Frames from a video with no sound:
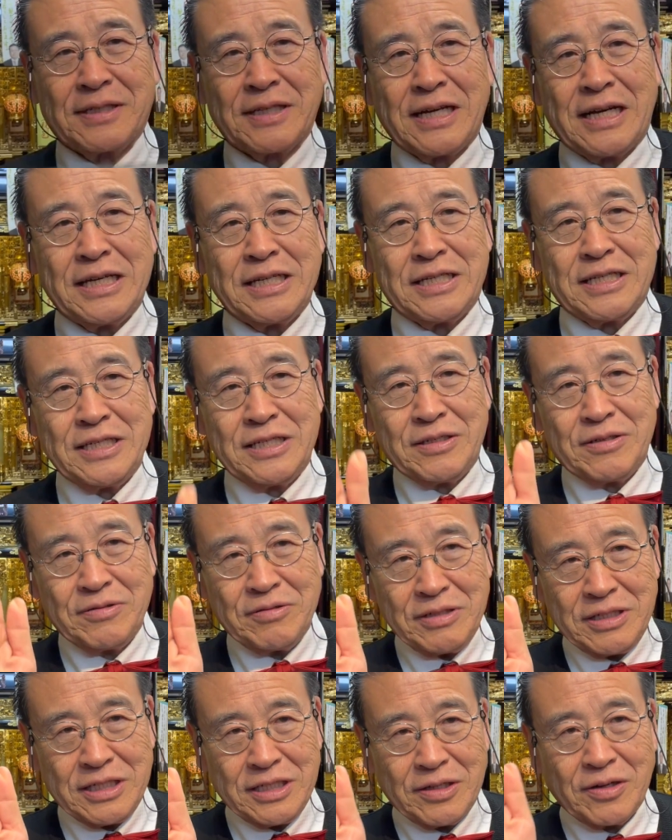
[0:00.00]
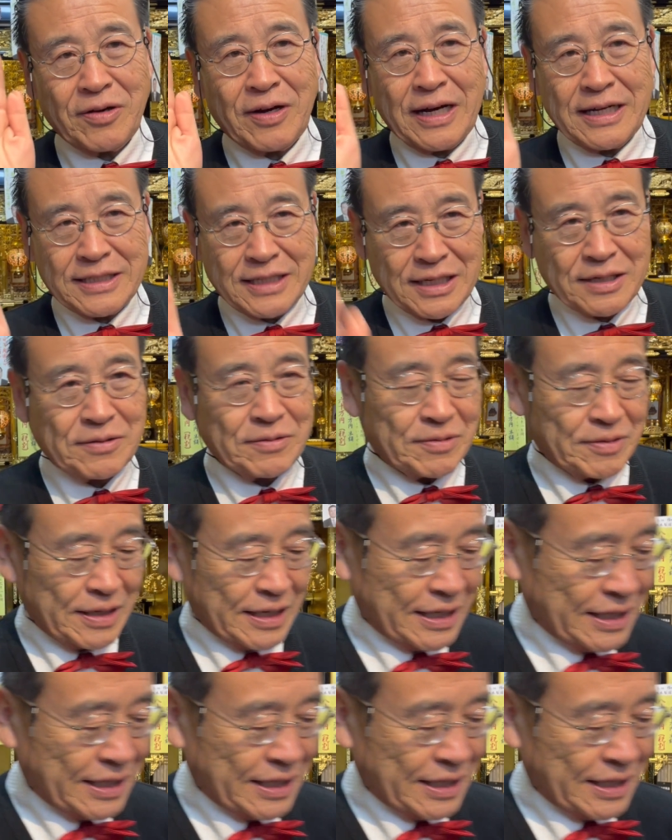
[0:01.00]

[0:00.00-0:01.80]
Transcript: 外気11度、朝動画